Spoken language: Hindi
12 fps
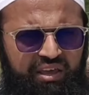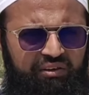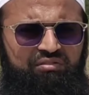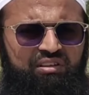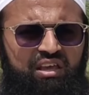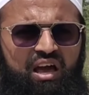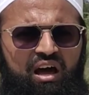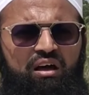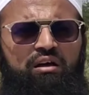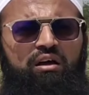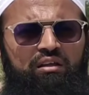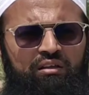का हिफ्ज़ किया
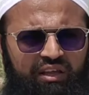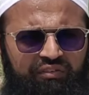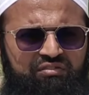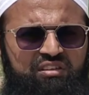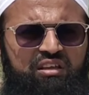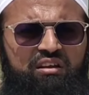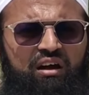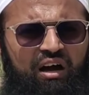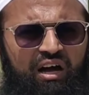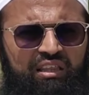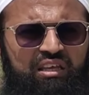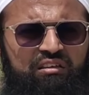तफसीर
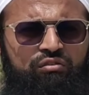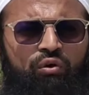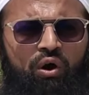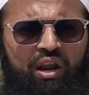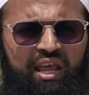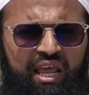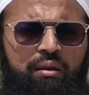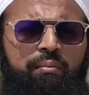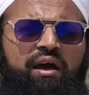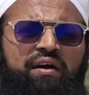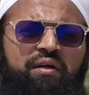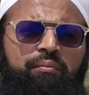हदीस और
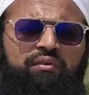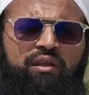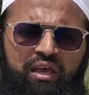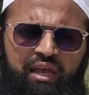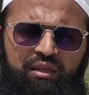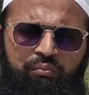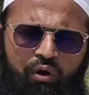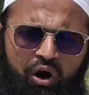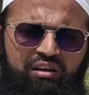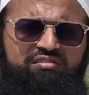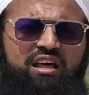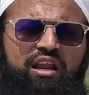इल्म अदब यानी
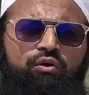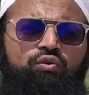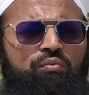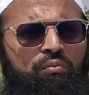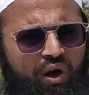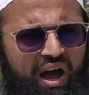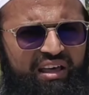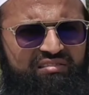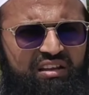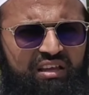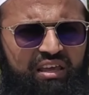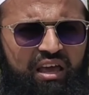बहुत सारे ूम को
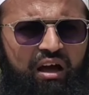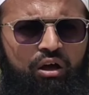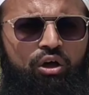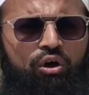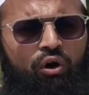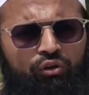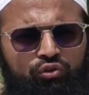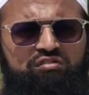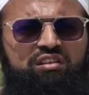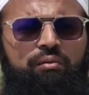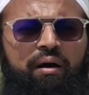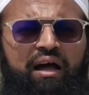हासिल किया और
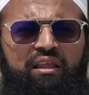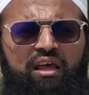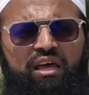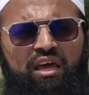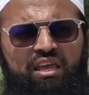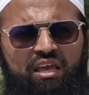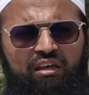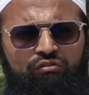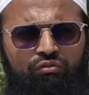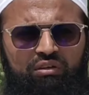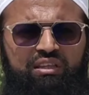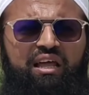दूसरी बात कि ये
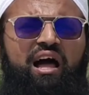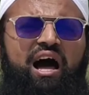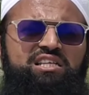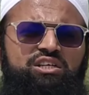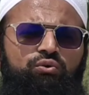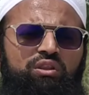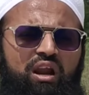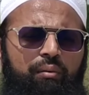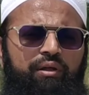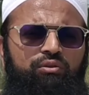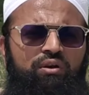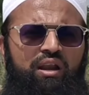सुल्तान हाजी उद
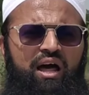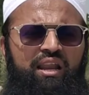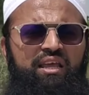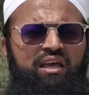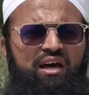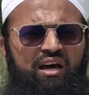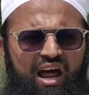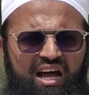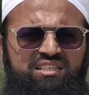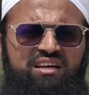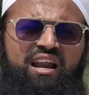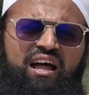रहमत
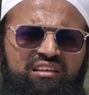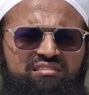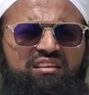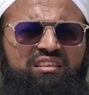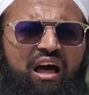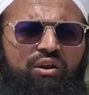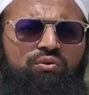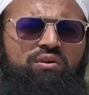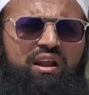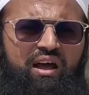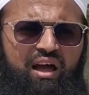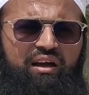राजघरानी से
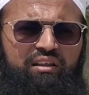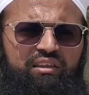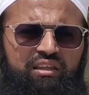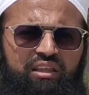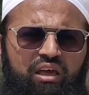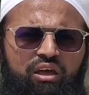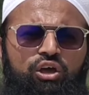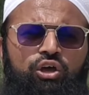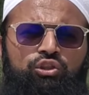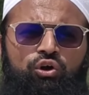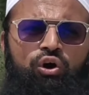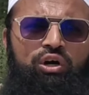ताल्लुक़ रखा करते थे
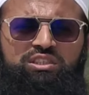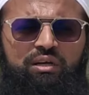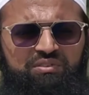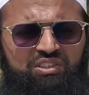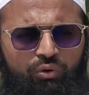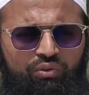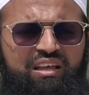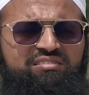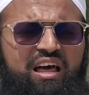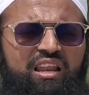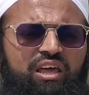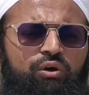तो जब चौदह
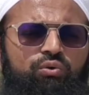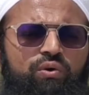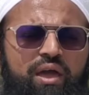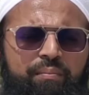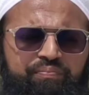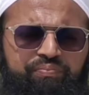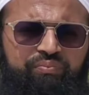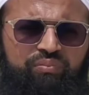साल के हुए